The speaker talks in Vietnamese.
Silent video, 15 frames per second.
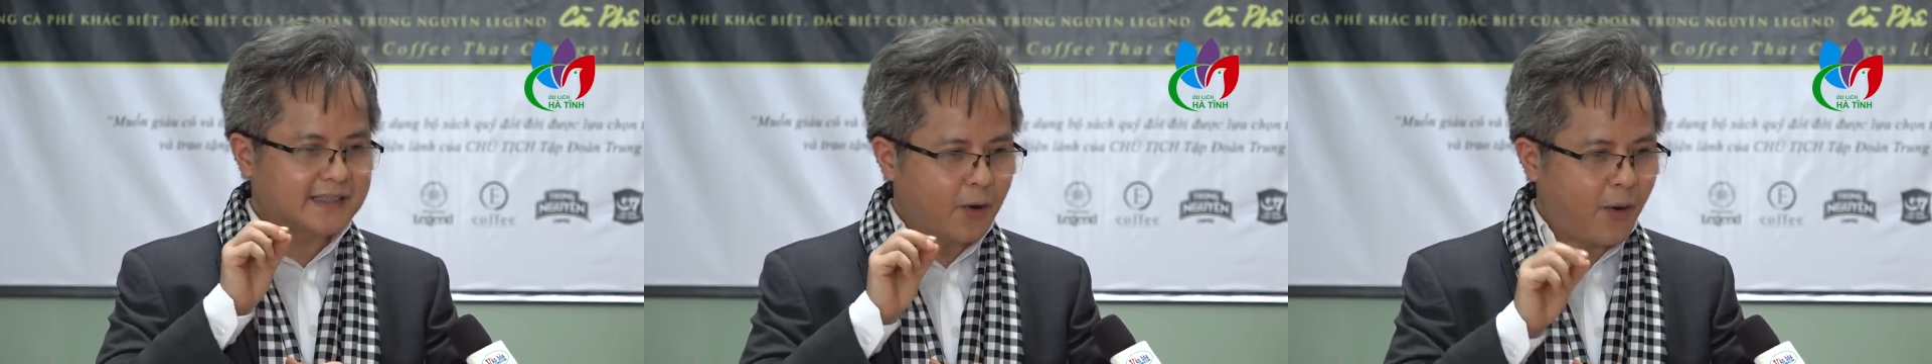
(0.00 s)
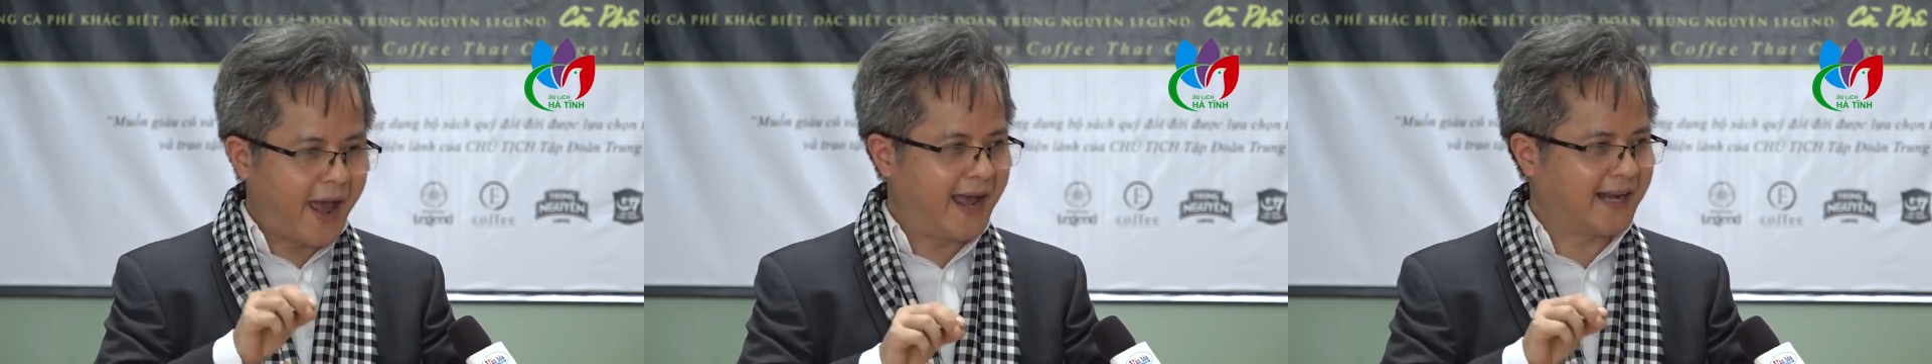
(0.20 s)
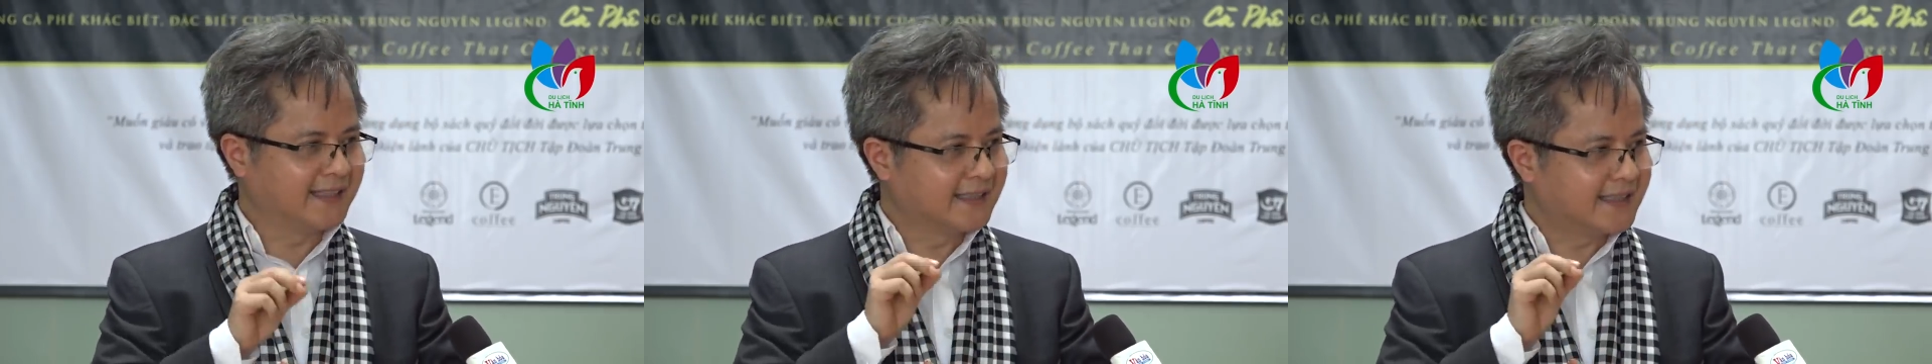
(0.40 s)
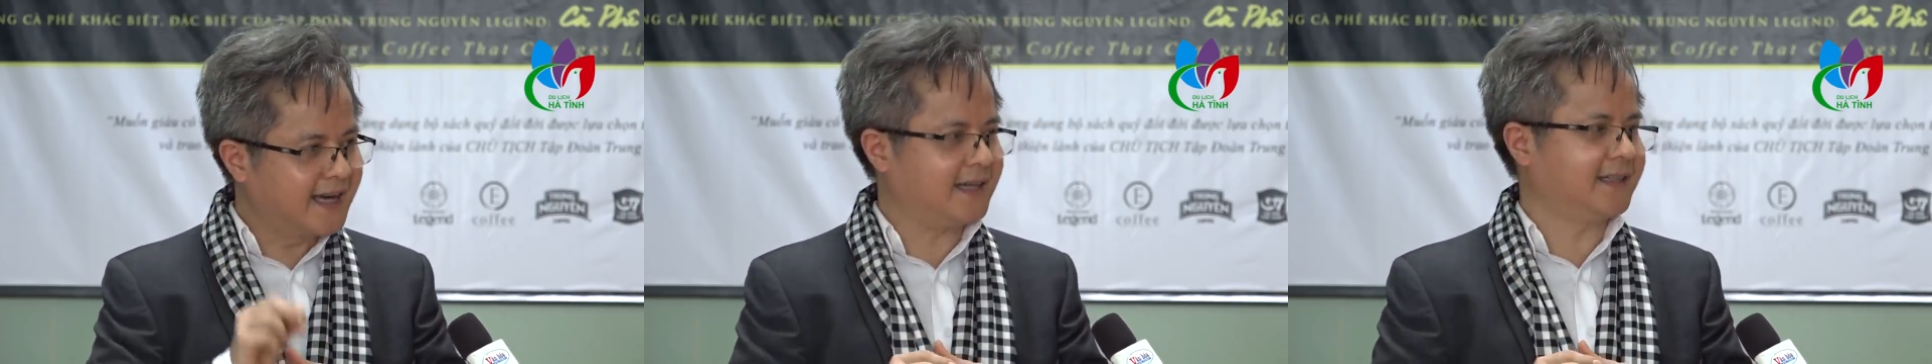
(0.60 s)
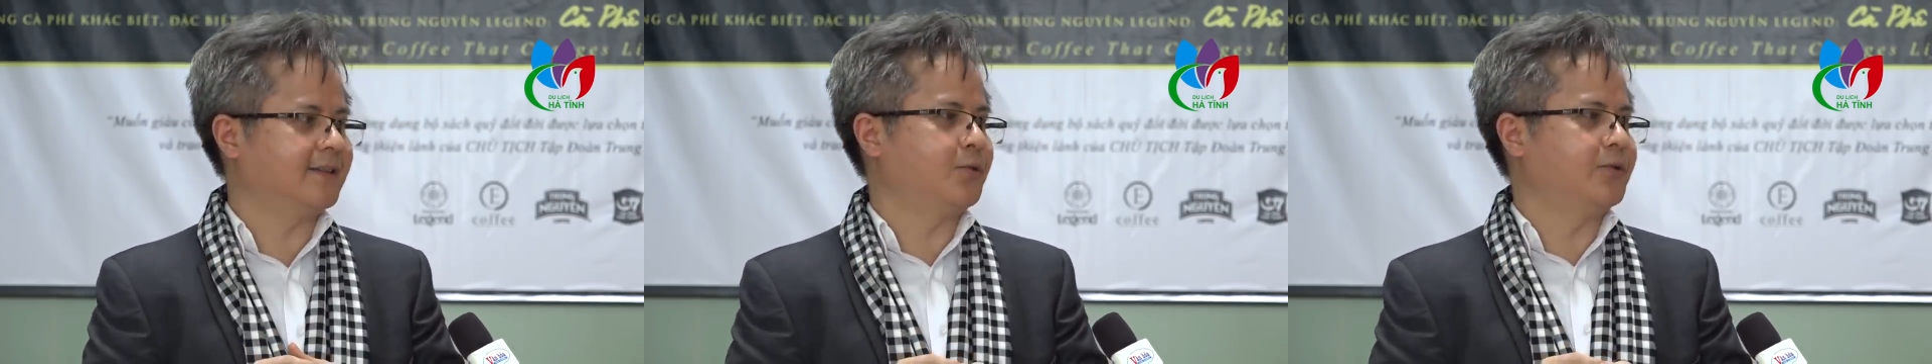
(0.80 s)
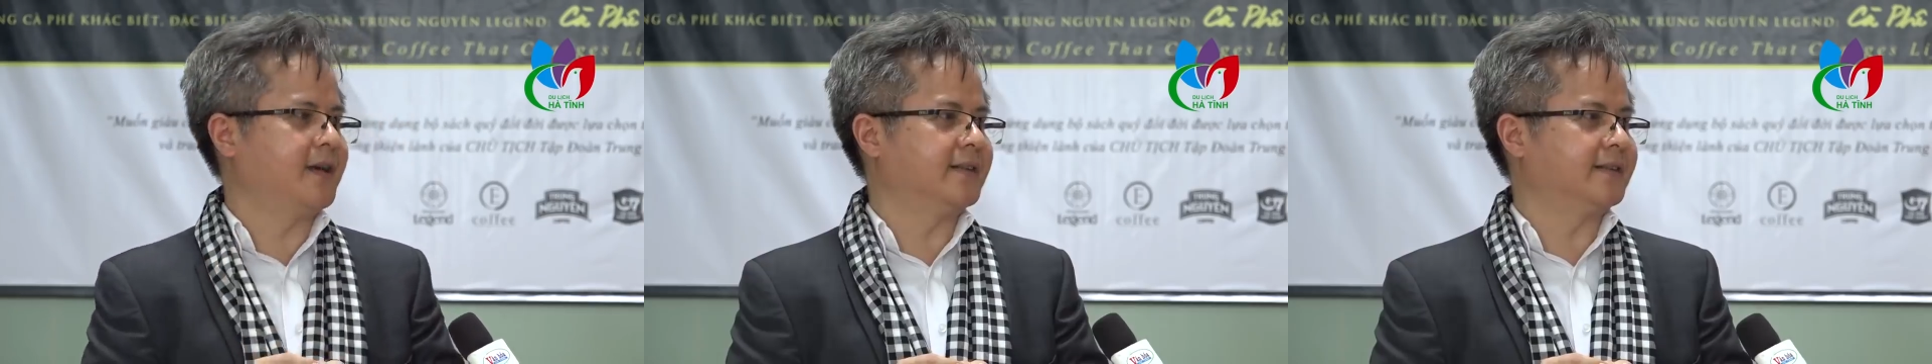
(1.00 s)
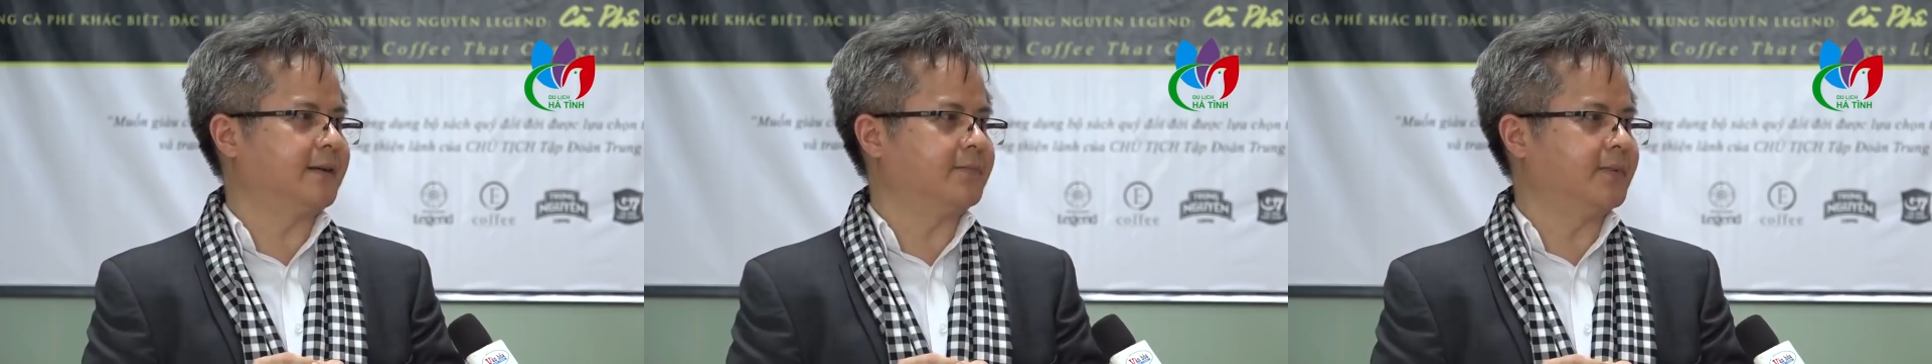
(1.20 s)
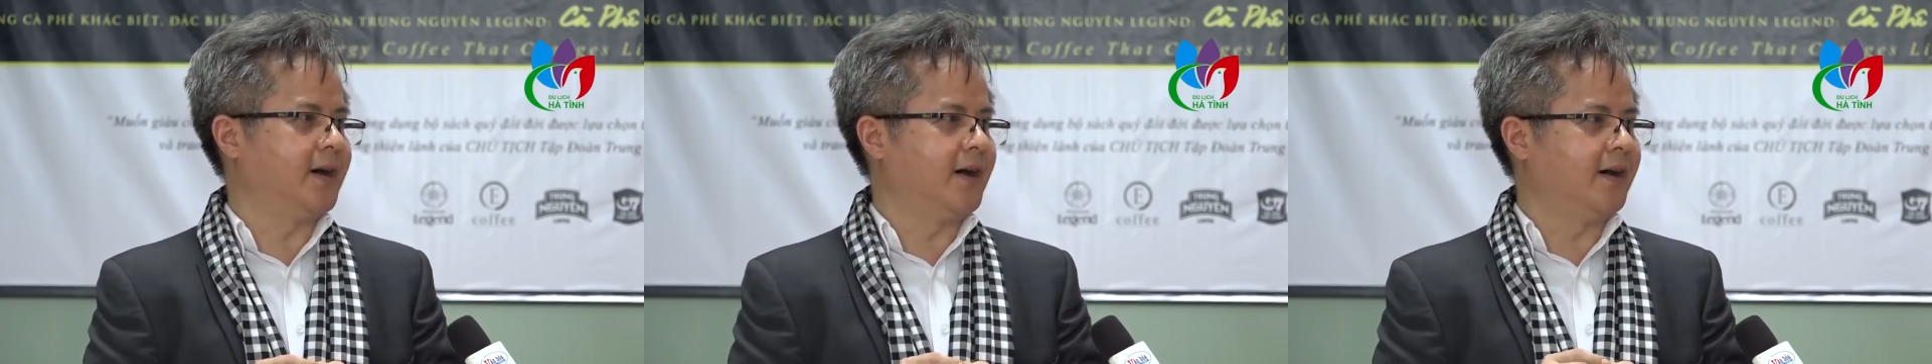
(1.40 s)
toàn kết của dân
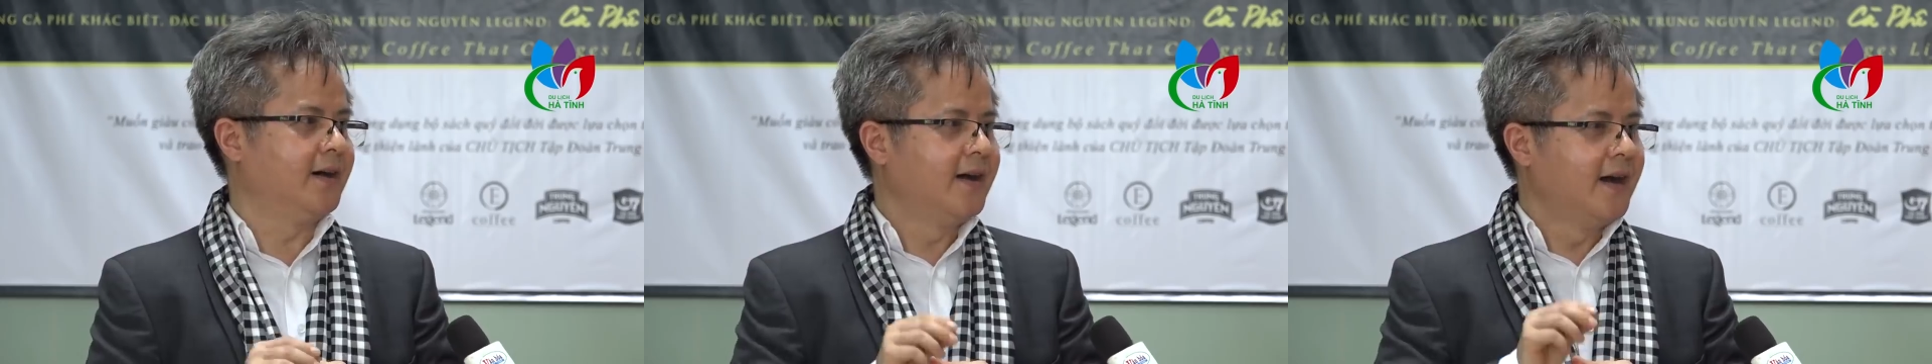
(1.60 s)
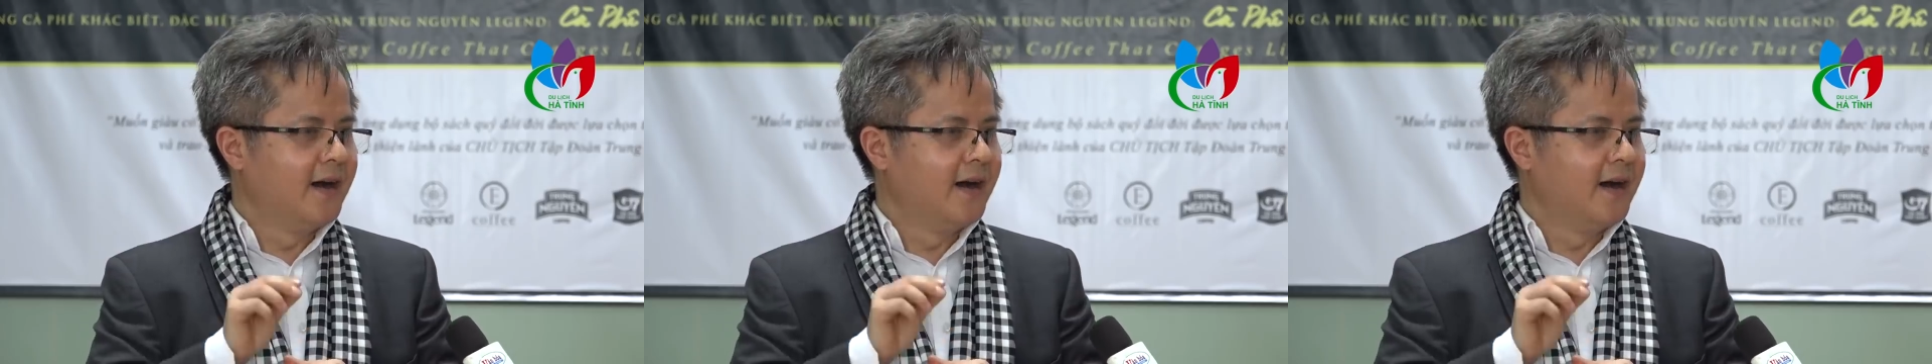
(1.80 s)
tộc đó